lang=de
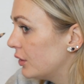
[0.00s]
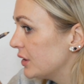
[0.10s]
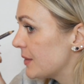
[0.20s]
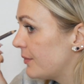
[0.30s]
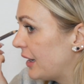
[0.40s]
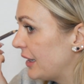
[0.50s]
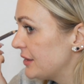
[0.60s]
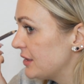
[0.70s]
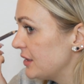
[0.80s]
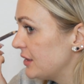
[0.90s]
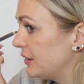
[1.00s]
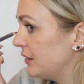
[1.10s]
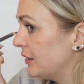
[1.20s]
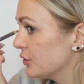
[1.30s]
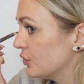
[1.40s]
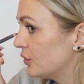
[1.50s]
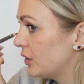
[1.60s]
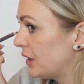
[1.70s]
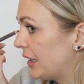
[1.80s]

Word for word: und malt sich hier so